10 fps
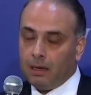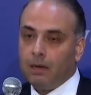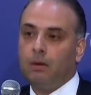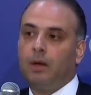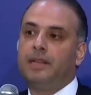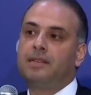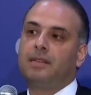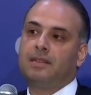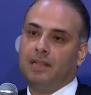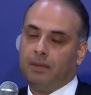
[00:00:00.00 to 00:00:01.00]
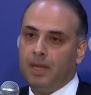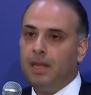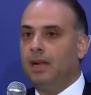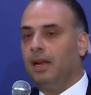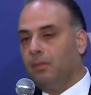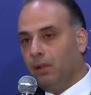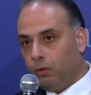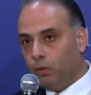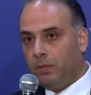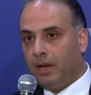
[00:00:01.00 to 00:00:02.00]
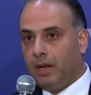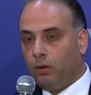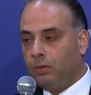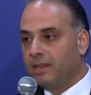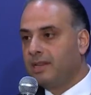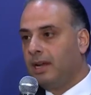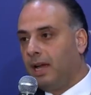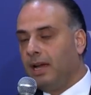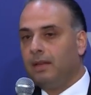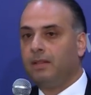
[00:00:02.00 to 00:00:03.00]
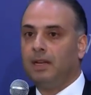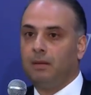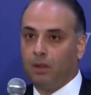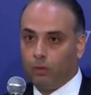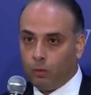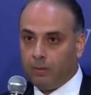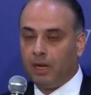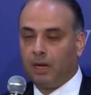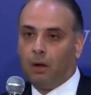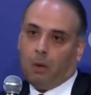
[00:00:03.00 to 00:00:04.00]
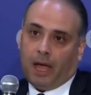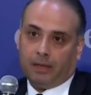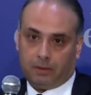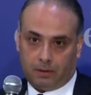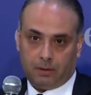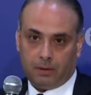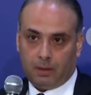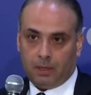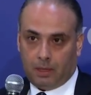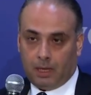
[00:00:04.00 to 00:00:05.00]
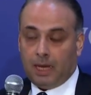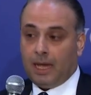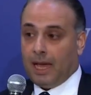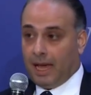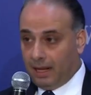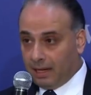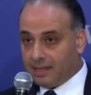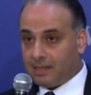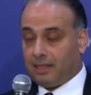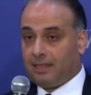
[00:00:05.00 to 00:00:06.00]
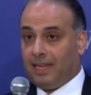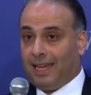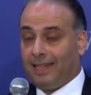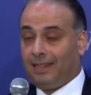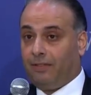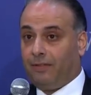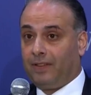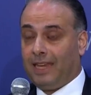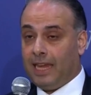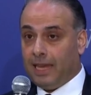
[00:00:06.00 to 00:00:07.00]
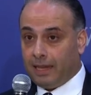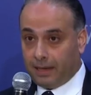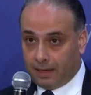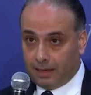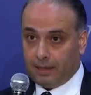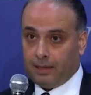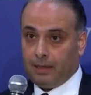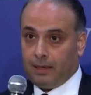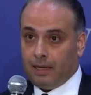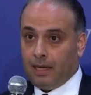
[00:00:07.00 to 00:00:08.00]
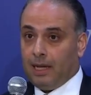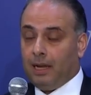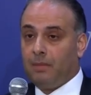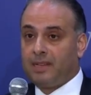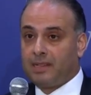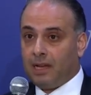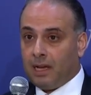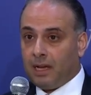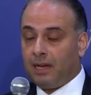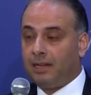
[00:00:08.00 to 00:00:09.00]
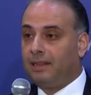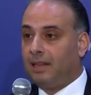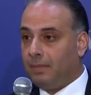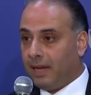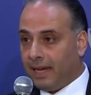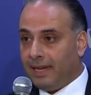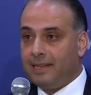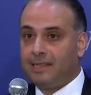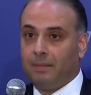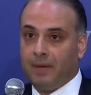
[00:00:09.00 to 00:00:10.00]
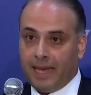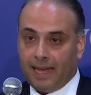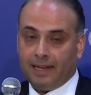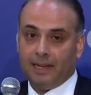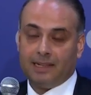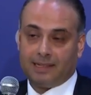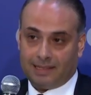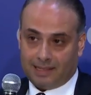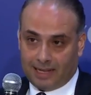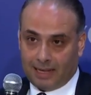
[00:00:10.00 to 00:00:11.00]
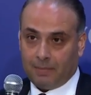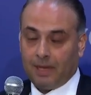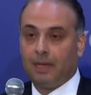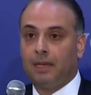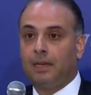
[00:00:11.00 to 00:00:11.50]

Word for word: والاستسلامية للمنظومة لأنه من صنع هذه المنظومة هي القواعد هل نستطيع تفكيك المسار التبعي الزبائن الاستسلامي